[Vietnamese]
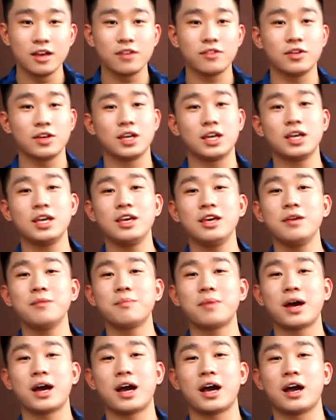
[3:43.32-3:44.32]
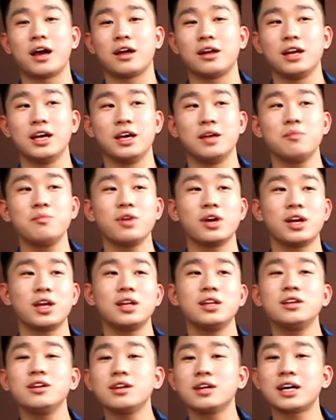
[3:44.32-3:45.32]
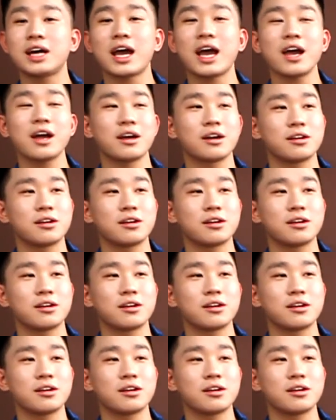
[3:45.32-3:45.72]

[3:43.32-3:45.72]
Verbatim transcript: Thì khi mà đến một cái đất nước khác